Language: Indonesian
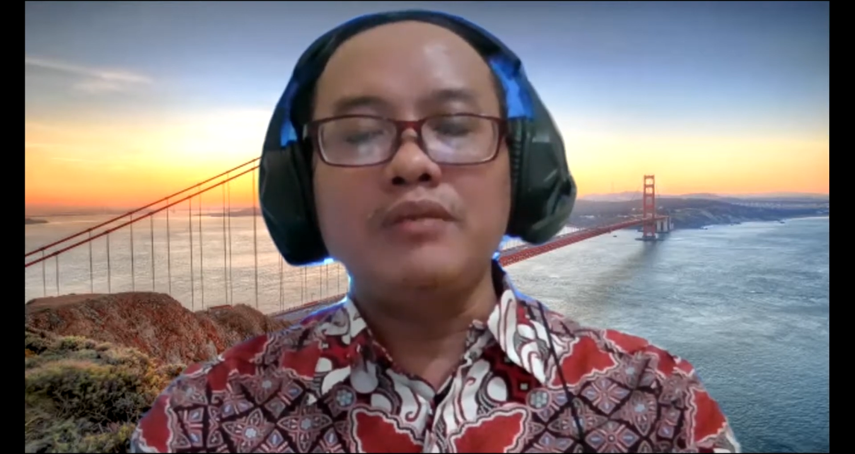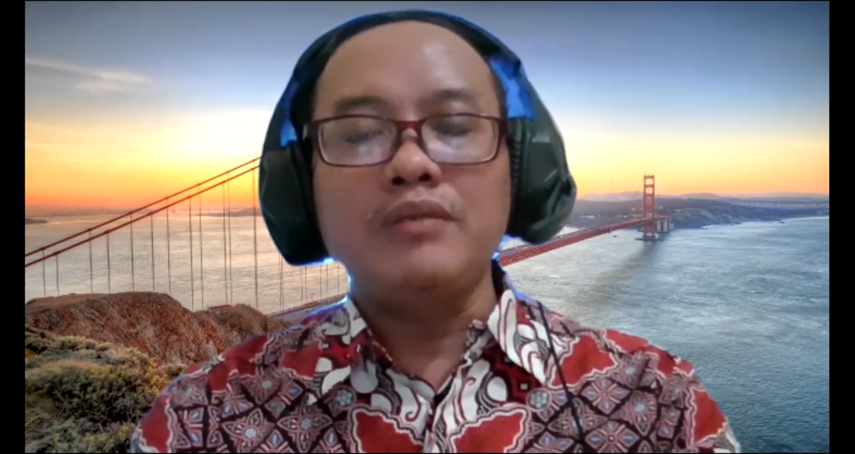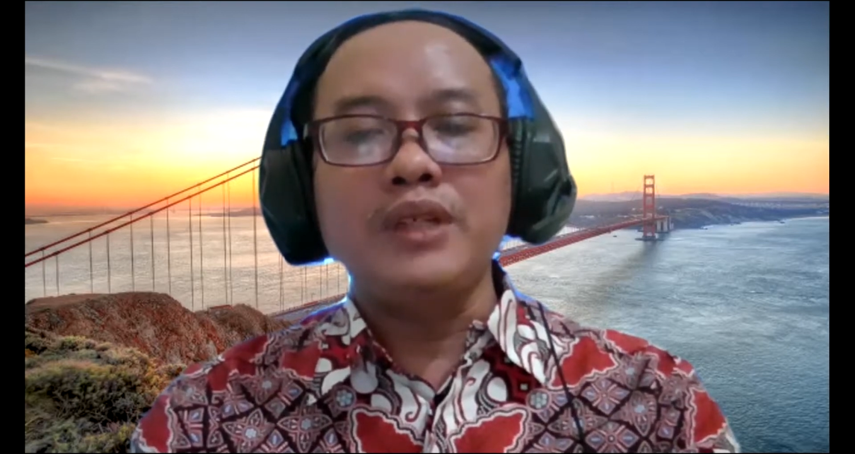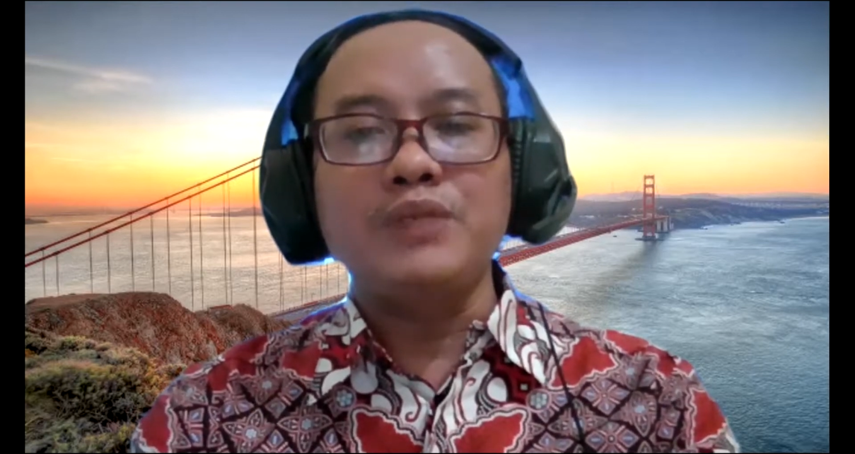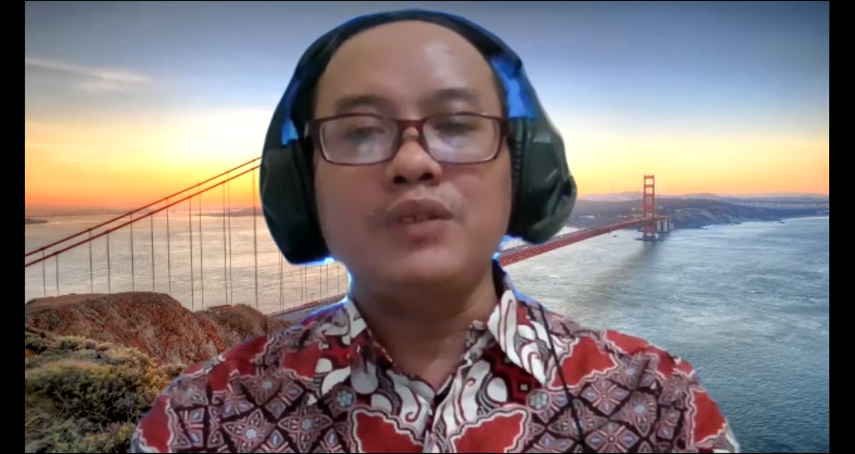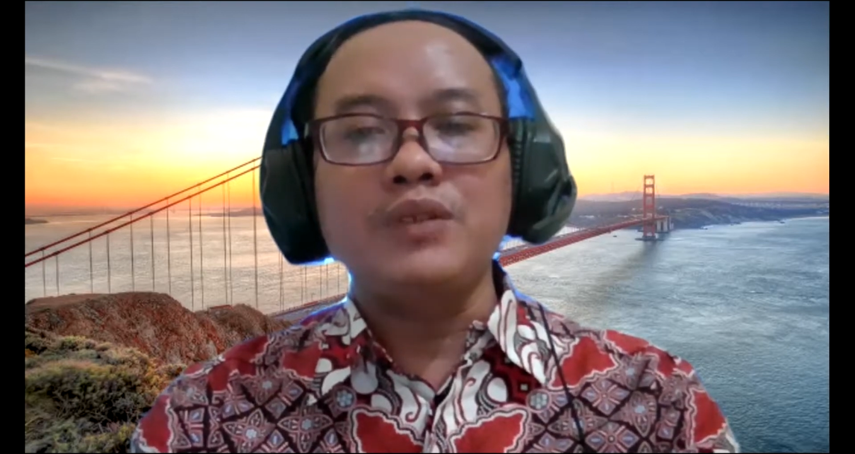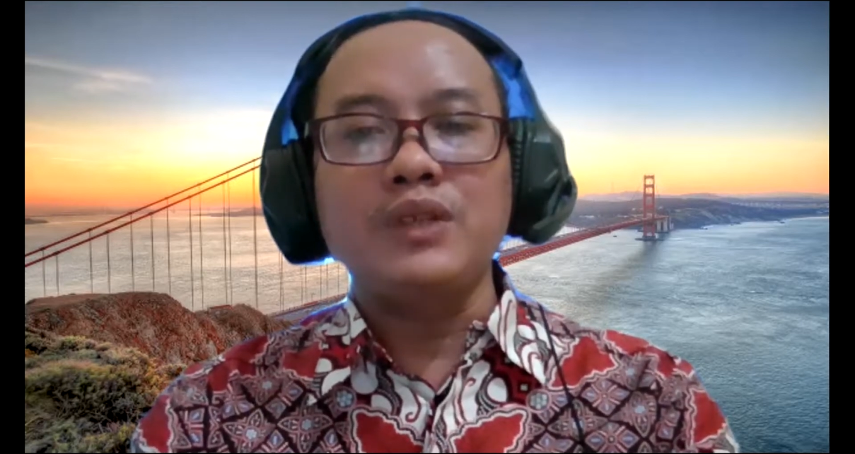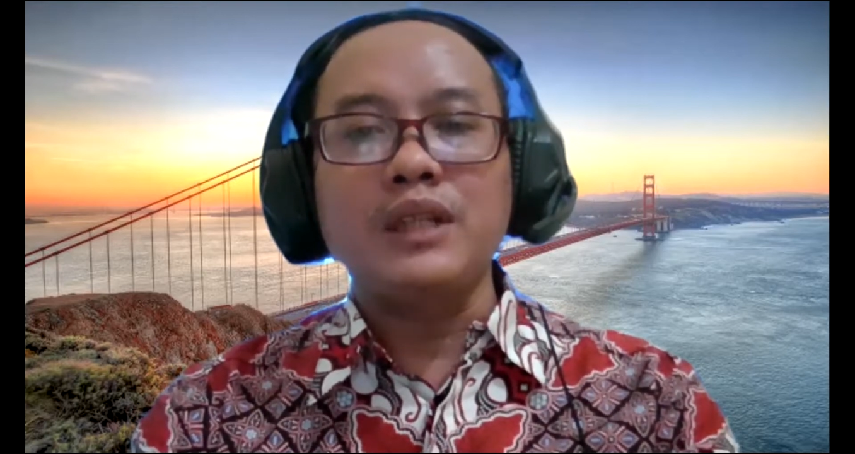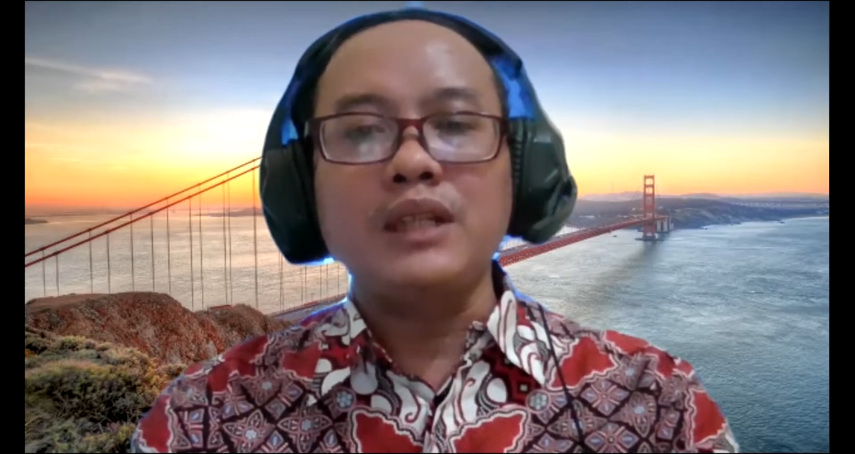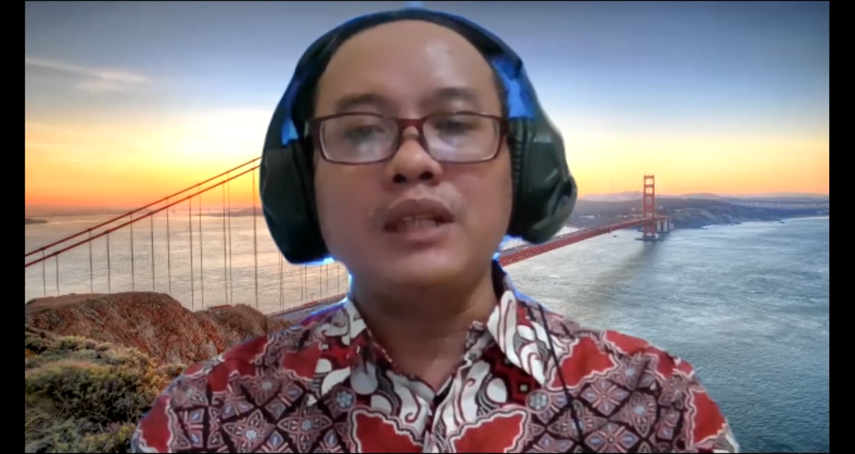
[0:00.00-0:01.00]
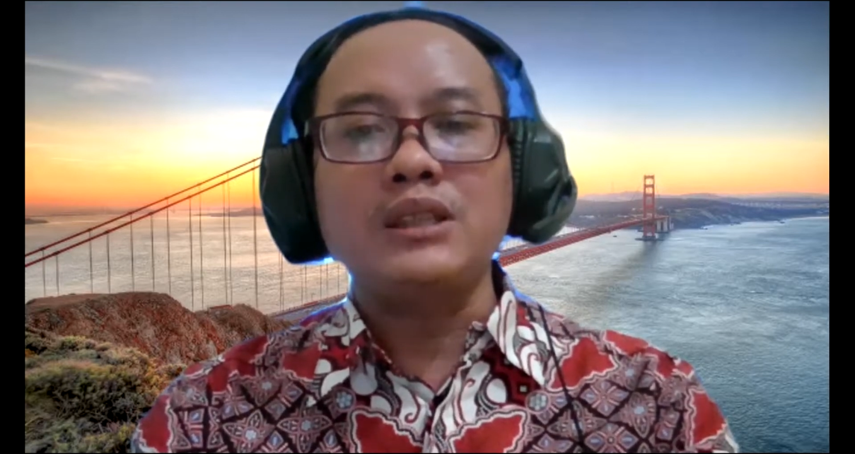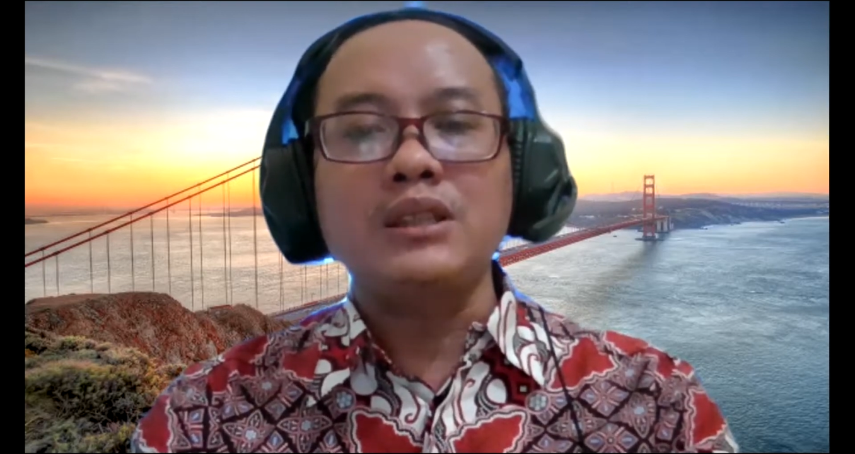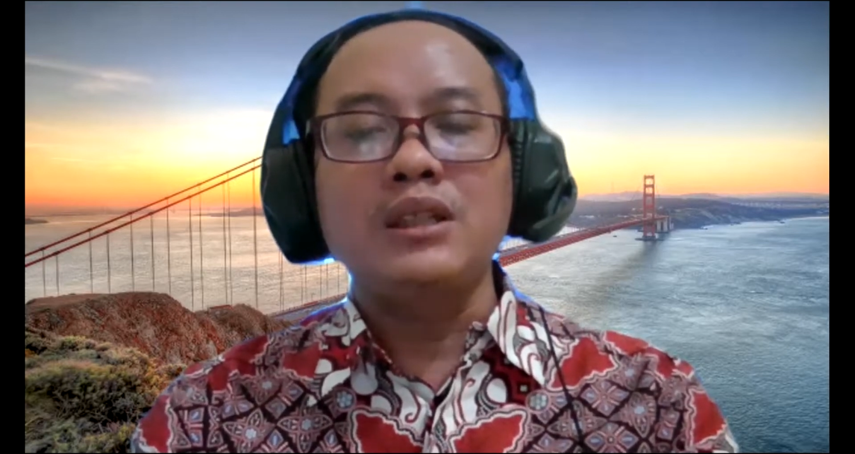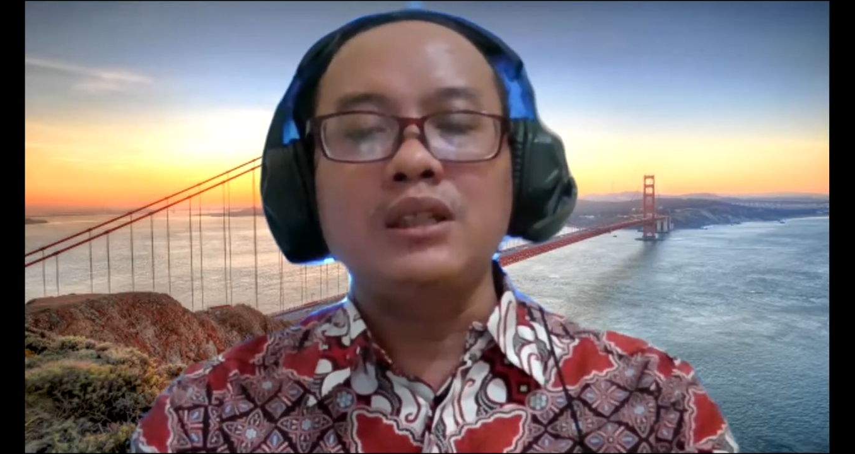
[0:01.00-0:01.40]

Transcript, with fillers: Philip Sekuritas.